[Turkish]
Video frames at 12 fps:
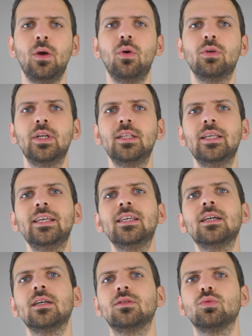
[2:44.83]
Örneğin
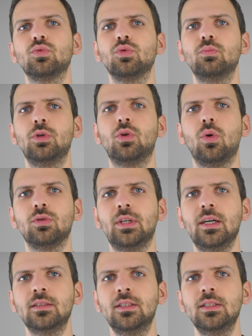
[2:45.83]
iki katı uzun bir kol
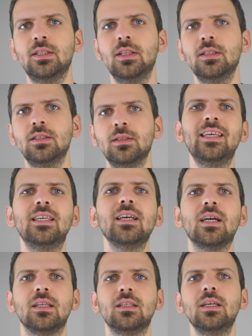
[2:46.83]
taktıysanız
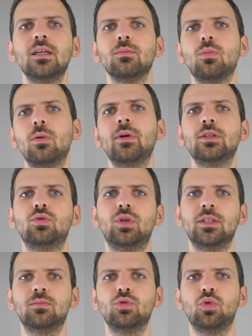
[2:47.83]
iki katı moment
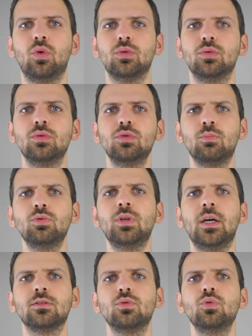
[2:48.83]
üretmiş oldunuz. Bu
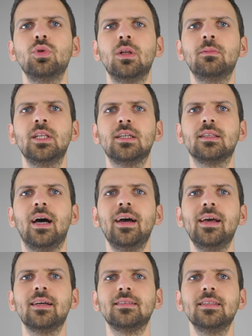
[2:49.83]
tarz uygulamaları da
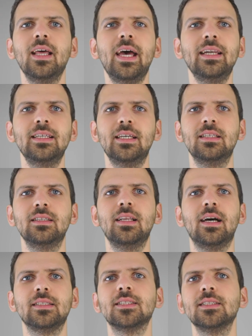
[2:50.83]
hayatın her yerinde
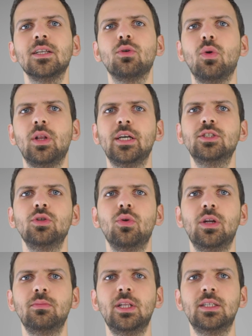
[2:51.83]
aslında kolayca
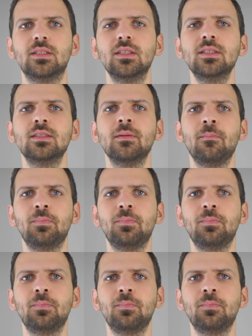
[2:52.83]
görebilirsiniz.